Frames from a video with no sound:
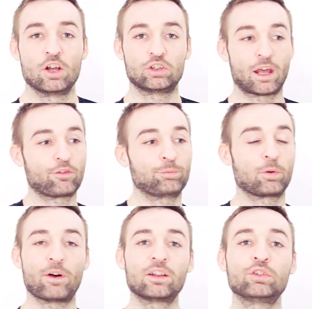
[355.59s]
to jak
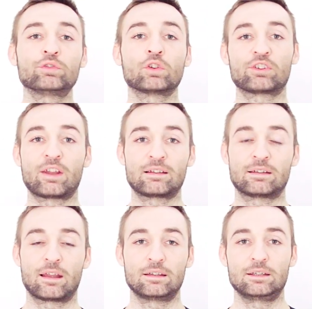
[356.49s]
wprowadzisz w to
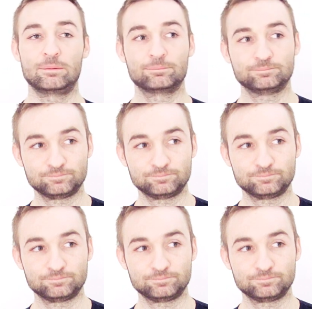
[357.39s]
serce i